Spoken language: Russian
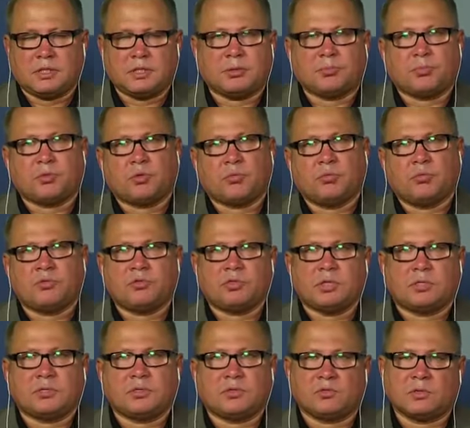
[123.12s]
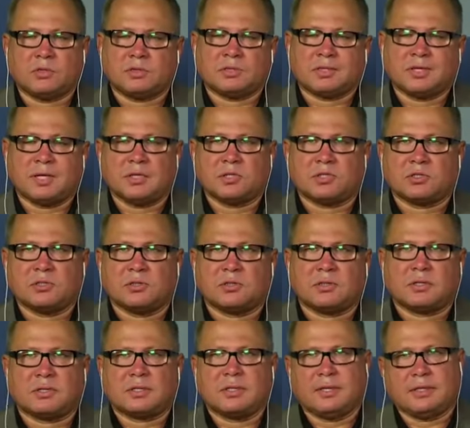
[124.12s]
по рублю сейчас ситуация, конечно,
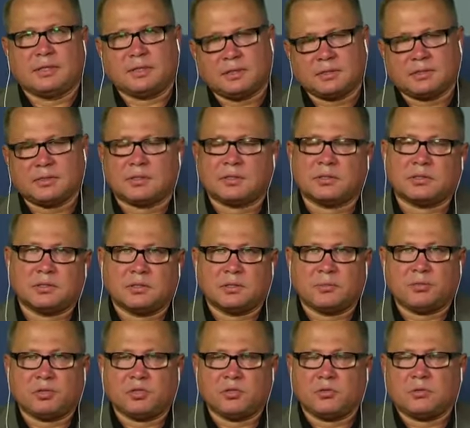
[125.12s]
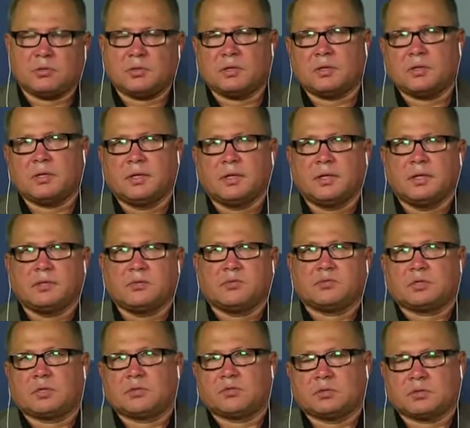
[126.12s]
такая достаточно напряженная. Ну,
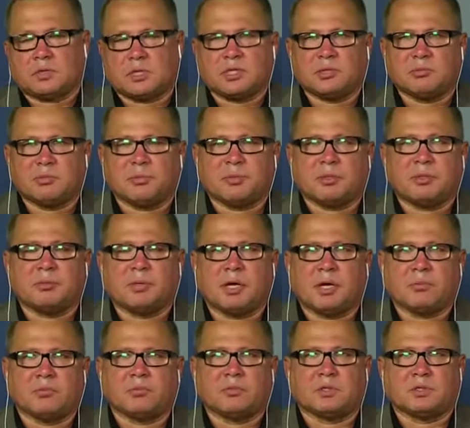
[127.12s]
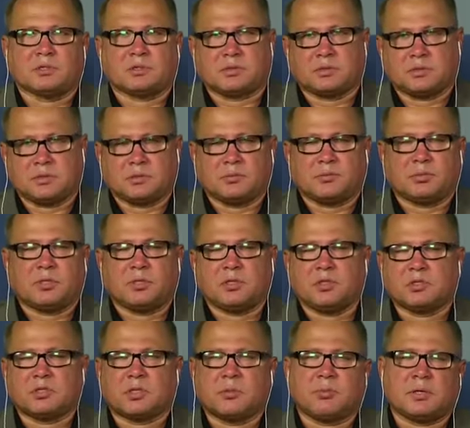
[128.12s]
с одной стороны, мы понимаем, у нас э,
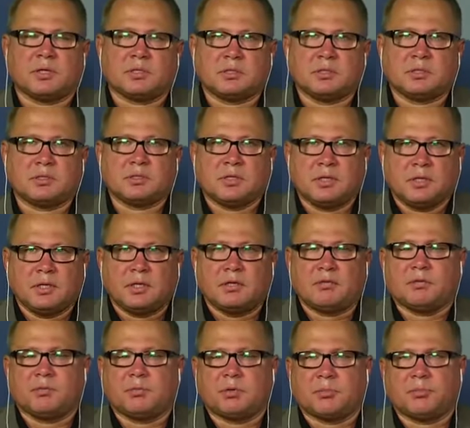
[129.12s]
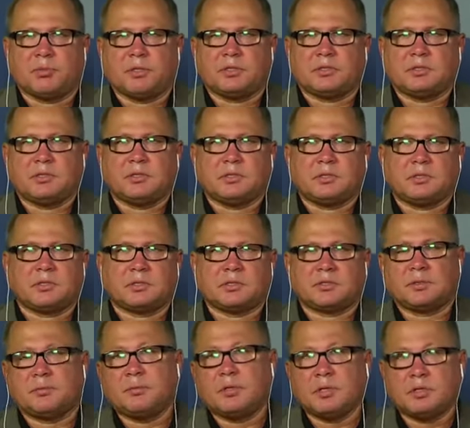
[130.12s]
политический процесс выбора президента – это
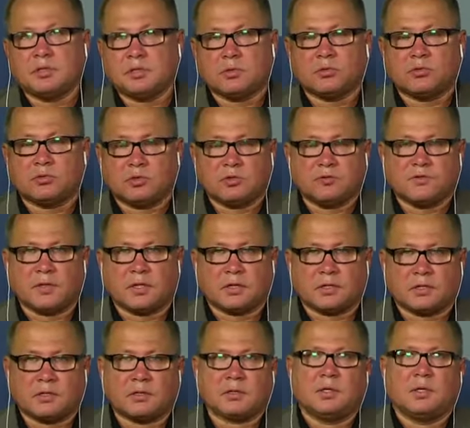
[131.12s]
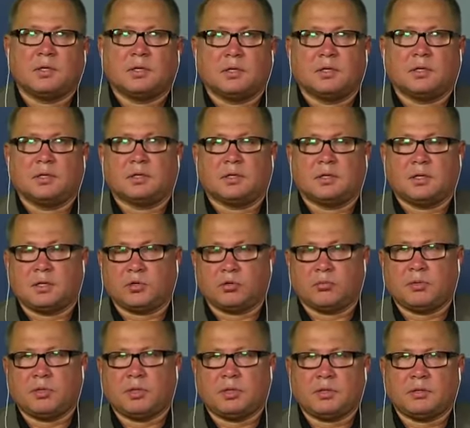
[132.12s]
стабилизирующий фактор э, для
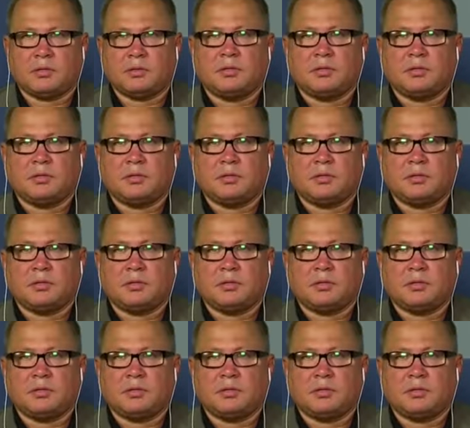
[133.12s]
рубля.